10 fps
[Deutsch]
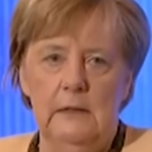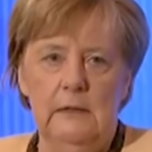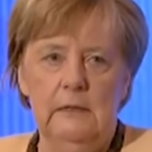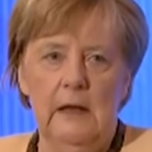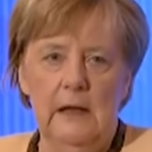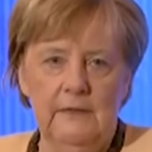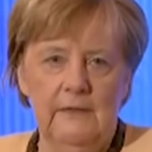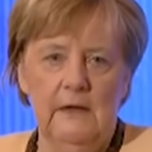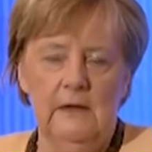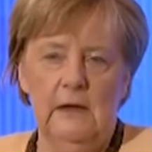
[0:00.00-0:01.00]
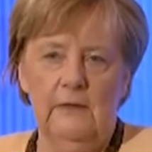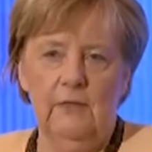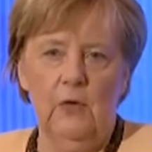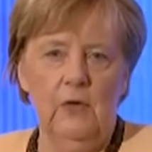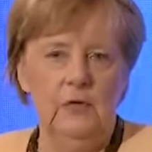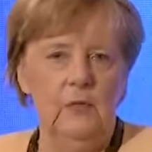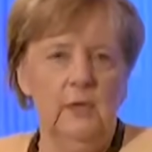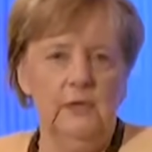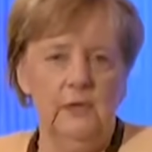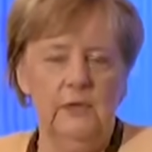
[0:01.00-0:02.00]
die Tatsache, dass wir heute
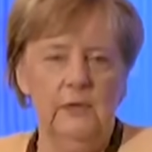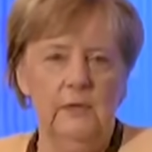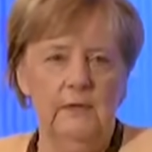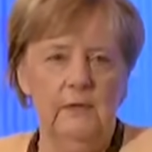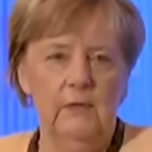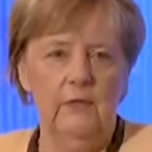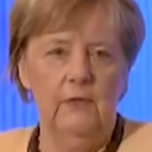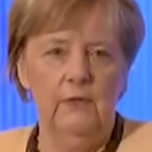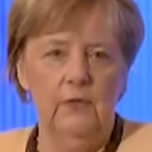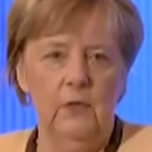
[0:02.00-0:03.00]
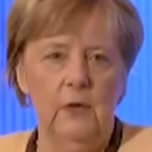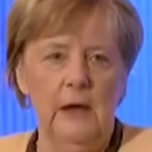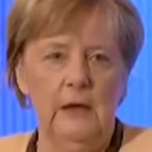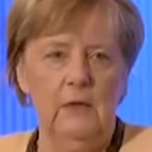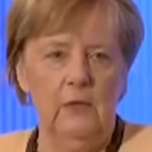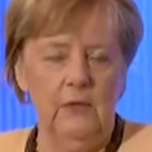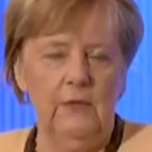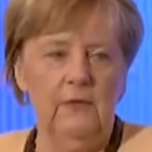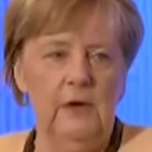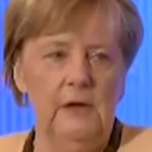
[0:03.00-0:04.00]
über solche Beziehungen verfügen, ein
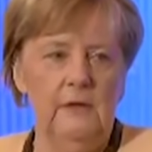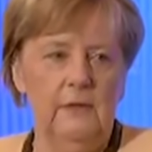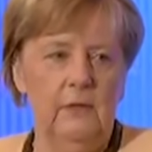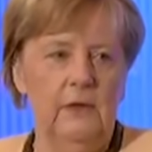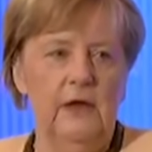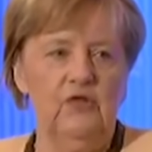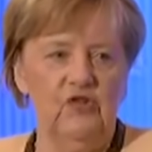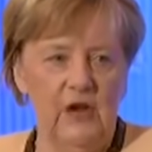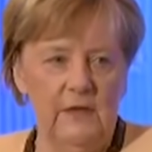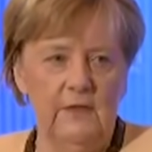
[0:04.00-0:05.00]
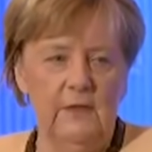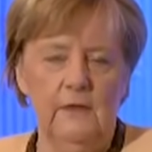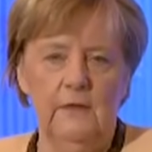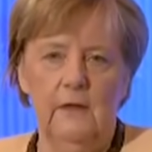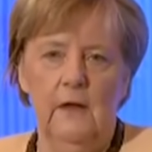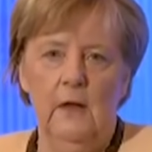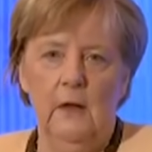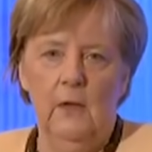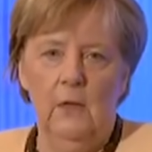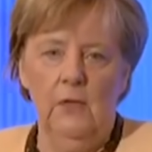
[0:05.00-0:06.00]
Glücksfall ist und ein Schatz ist
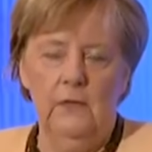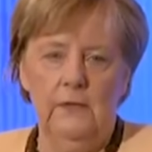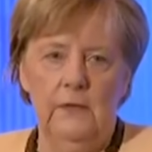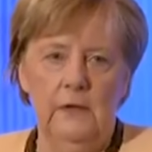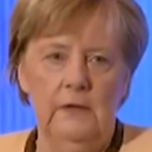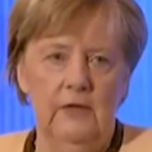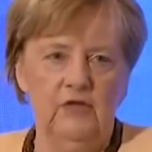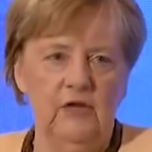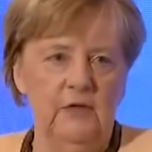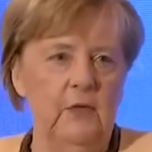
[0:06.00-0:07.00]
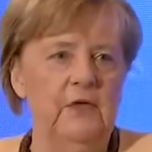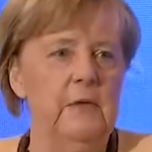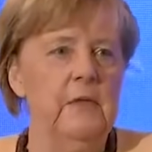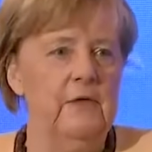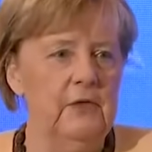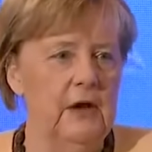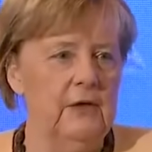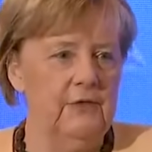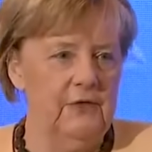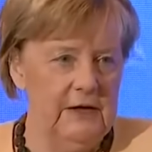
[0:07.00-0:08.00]
und äh, dieser Schatz muss immer wieder
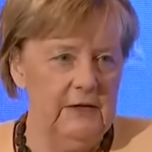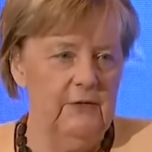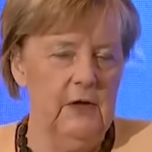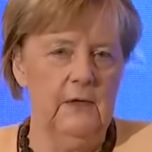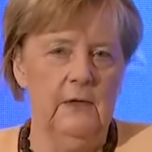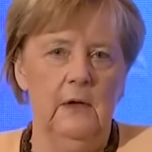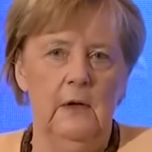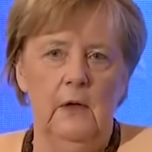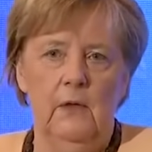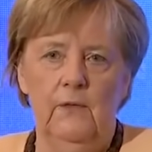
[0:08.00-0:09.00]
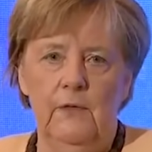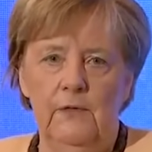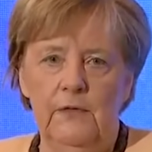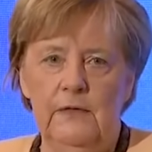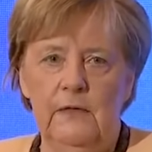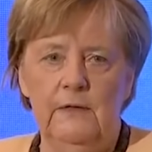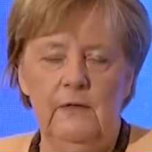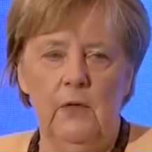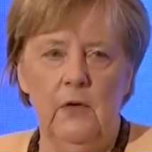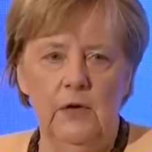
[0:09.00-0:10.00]
gepflegt werden. Und wir wissen,
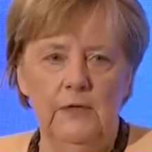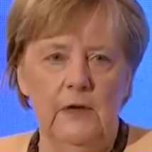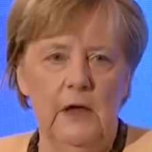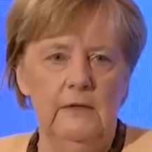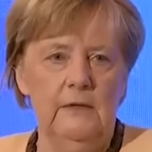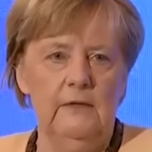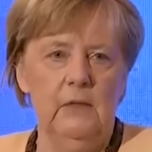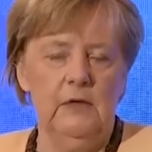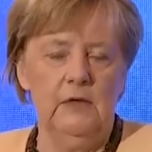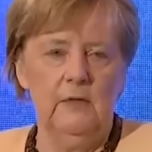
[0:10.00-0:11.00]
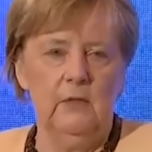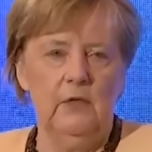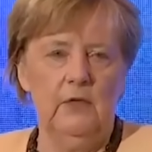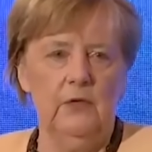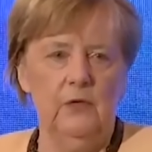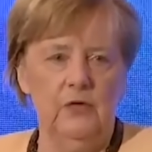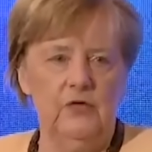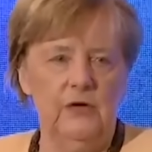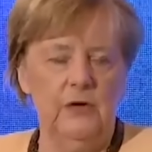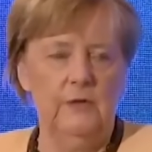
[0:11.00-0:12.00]
dass auch heute Antisemitismus in
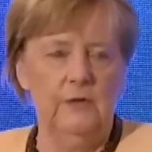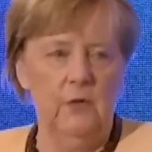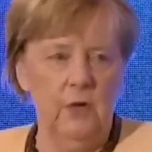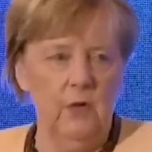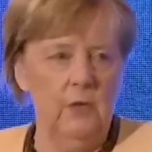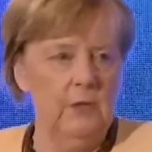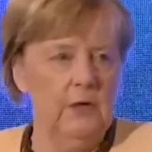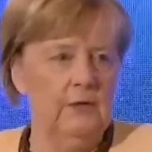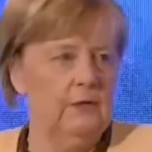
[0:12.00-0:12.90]
Deutschland vorkommt,